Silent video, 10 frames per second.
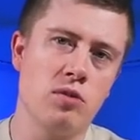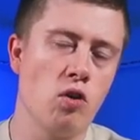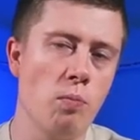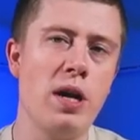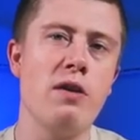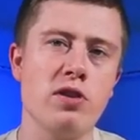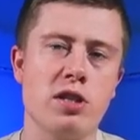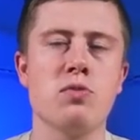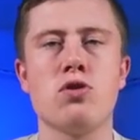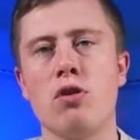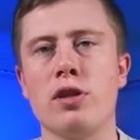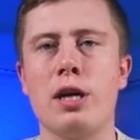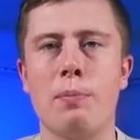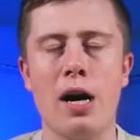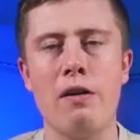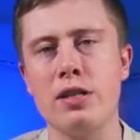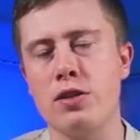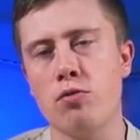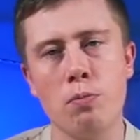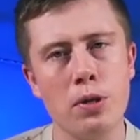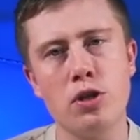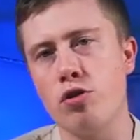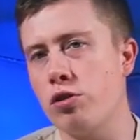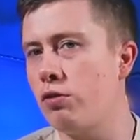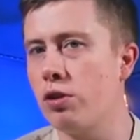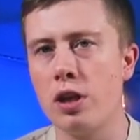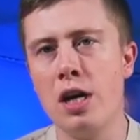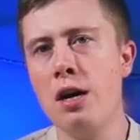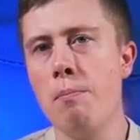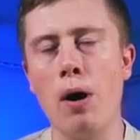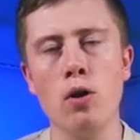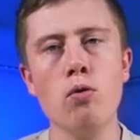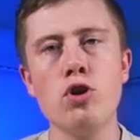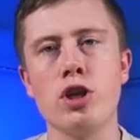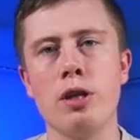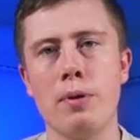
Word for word: рублей 800 добавить и купить что-то вот получше,